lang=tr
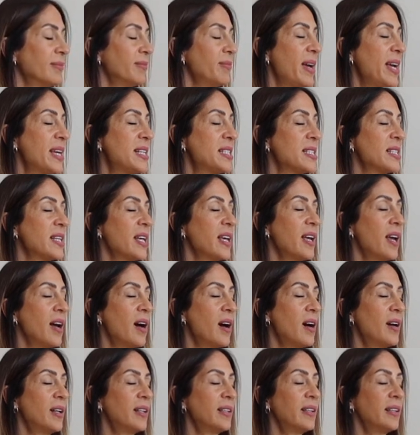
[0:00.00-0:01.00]
5 sayı
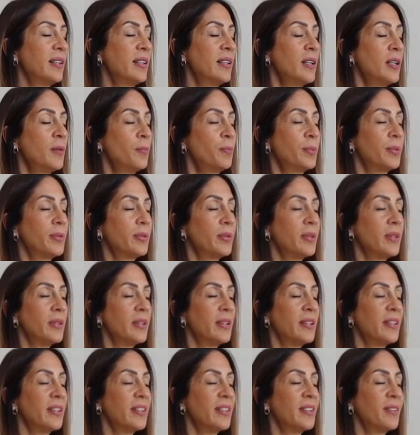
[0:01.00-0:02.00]
alıp
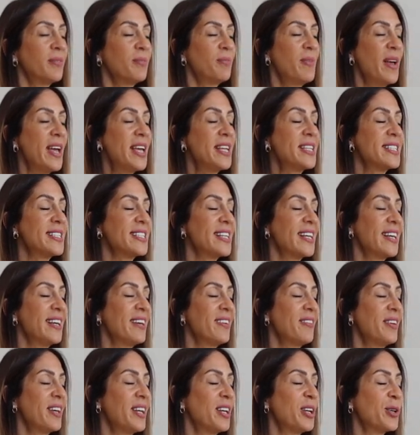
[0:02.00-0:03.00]
5
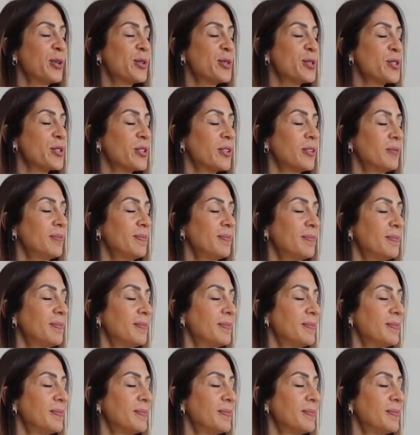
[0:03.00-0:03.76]
sayı veriyorsun.